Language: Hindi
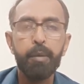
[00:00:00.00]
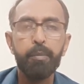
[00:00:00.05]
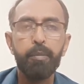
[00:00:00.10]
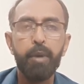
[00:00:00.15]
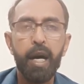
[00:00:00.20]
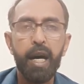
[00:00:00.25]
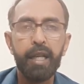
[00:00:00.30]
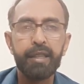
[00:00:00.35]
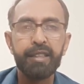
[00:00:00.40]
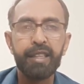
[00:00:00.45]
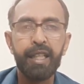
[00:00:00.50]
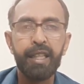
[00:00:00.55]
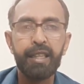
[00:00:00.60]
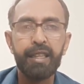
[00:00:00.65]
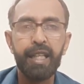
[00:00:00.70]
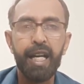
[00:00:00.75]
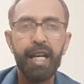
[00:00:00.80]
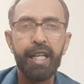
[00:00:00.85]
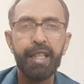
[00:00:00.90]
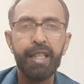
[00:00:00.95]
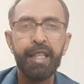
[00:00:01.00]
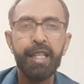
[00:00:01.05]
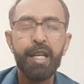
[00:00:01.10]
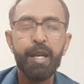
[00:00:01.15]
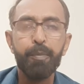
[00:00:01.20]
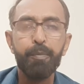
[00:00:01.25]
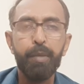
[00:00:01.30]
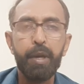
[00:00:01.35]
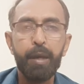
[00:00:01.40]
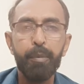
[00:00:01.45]
बाज नहीं आई
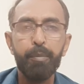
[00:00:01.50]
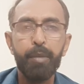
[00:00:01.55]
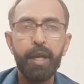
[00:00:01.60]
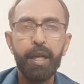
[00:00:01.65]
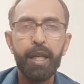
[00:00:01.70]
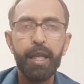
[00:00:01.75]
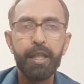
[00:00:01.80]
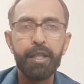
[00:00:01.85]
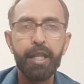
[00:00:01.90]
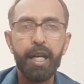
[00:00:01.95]
बेबे ने